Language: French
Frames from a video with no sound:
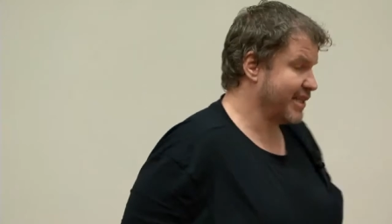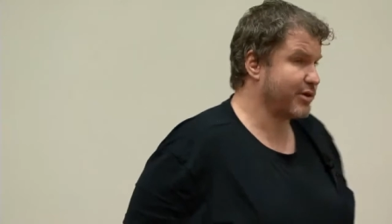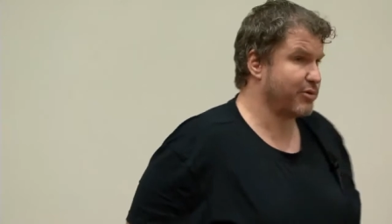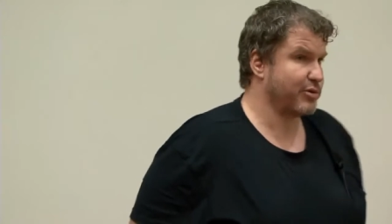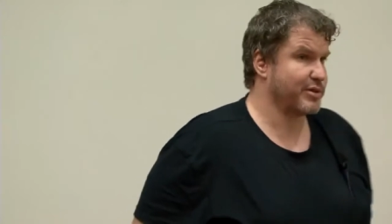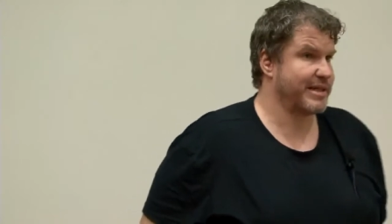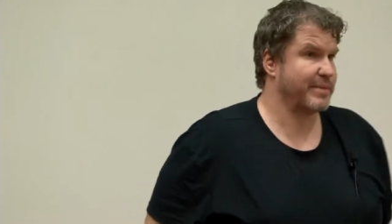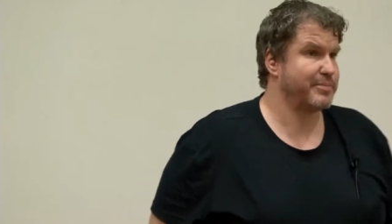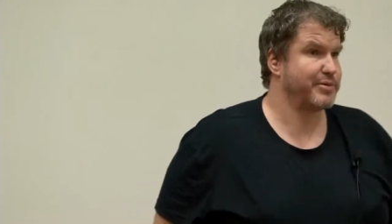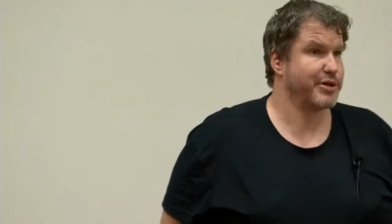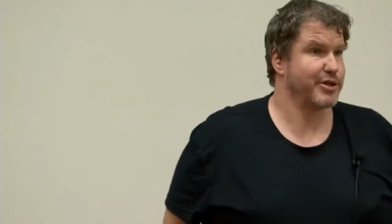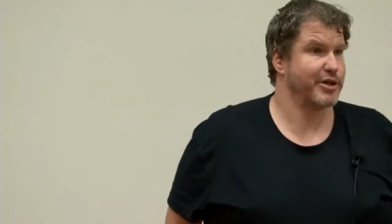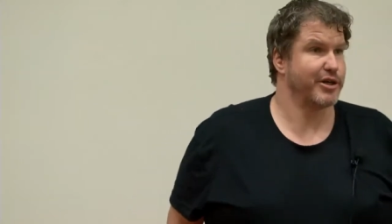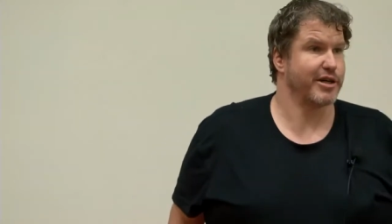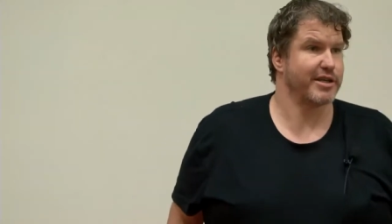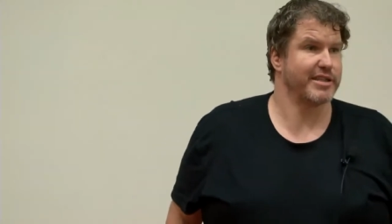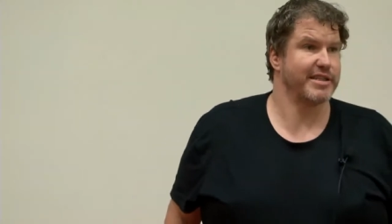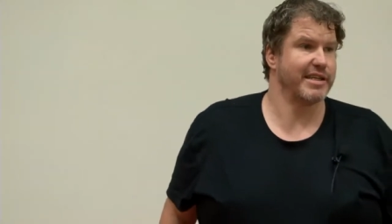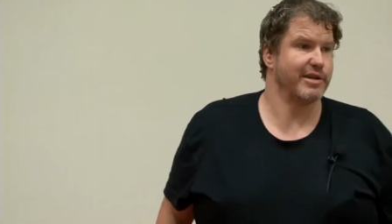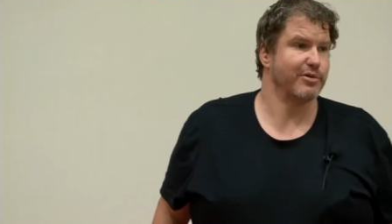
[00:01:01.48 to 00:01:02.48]
le
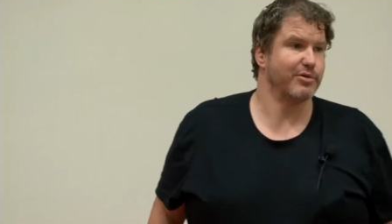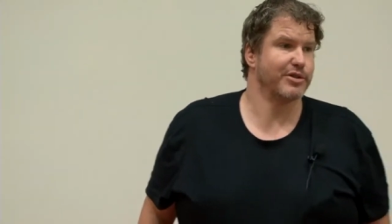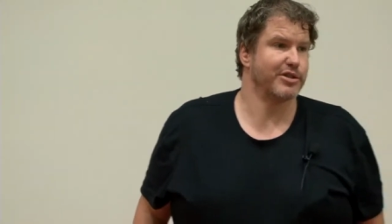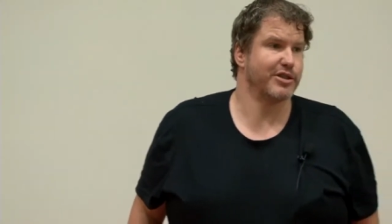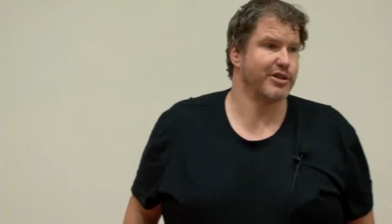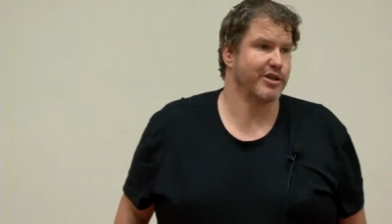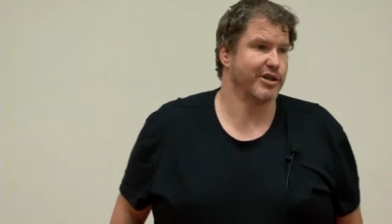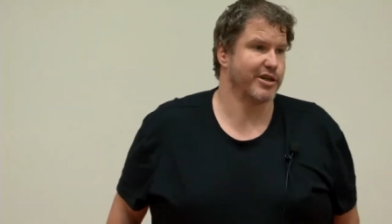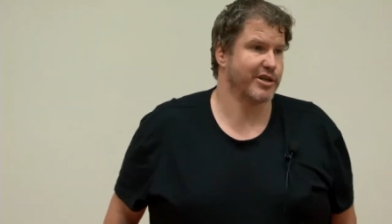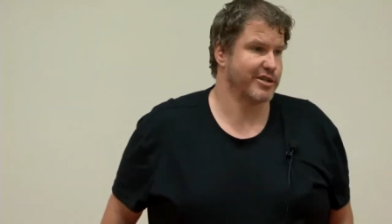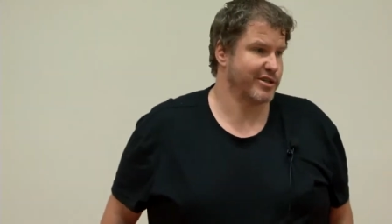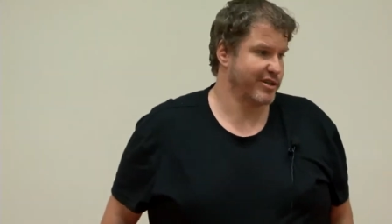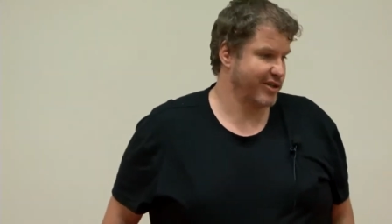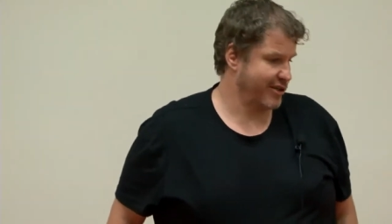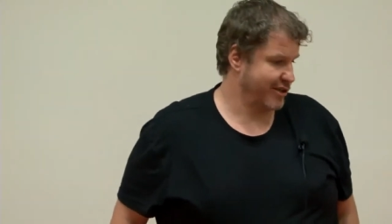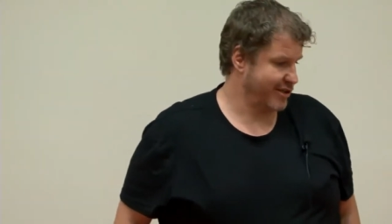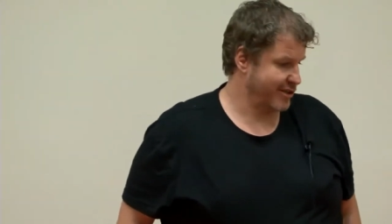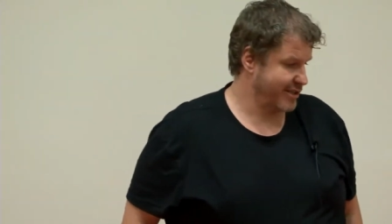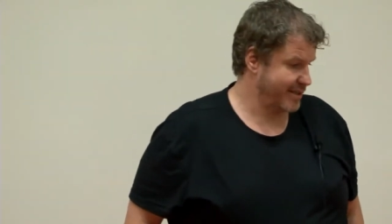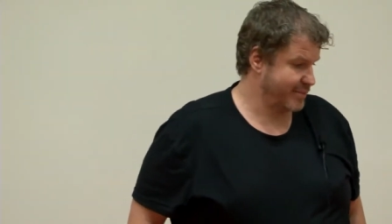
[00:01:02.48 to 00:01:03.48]
concepteur ni l'auteur
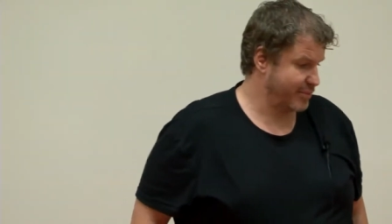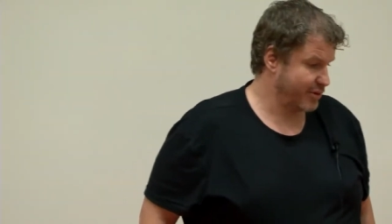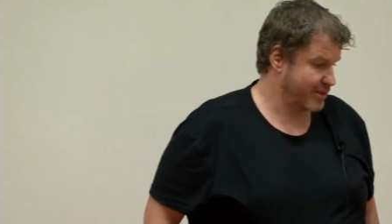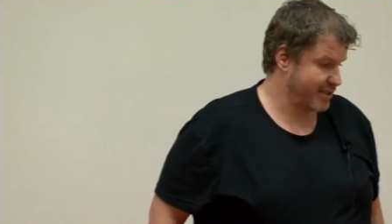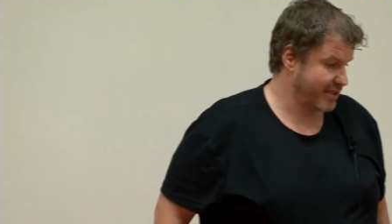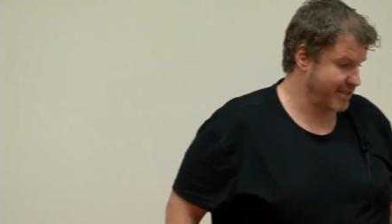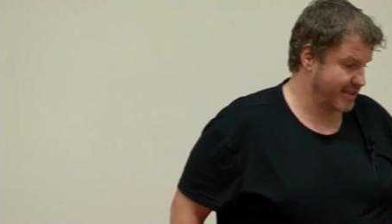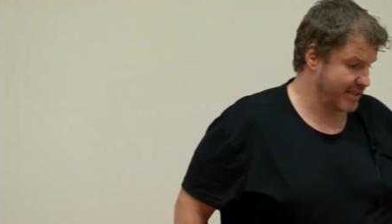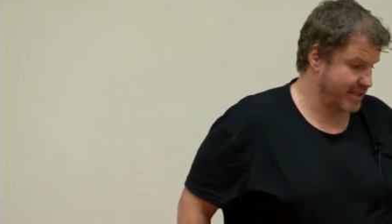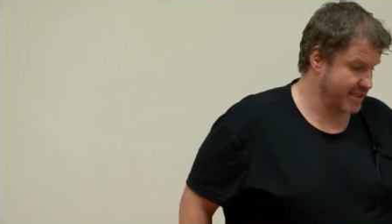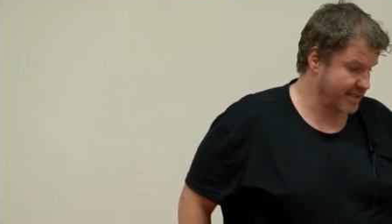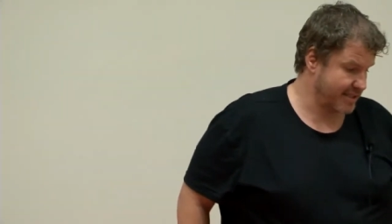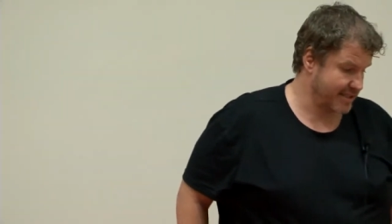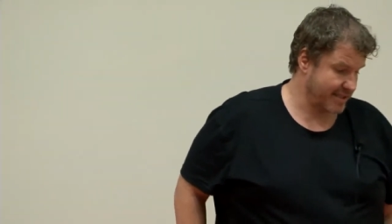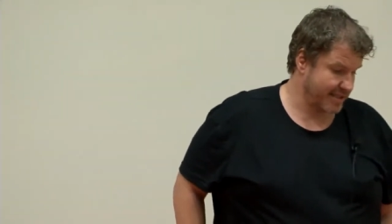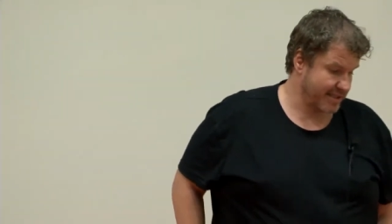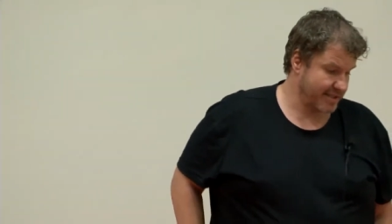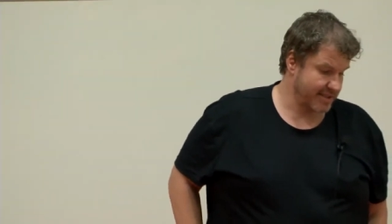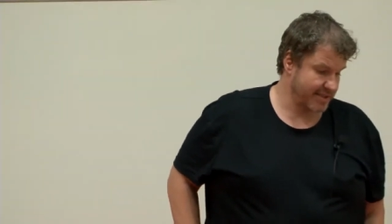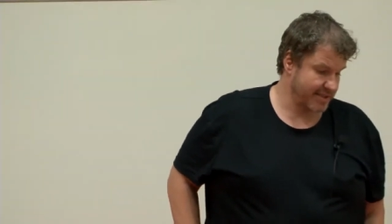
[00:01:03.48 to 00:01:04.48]
d'Hypothesis, euh,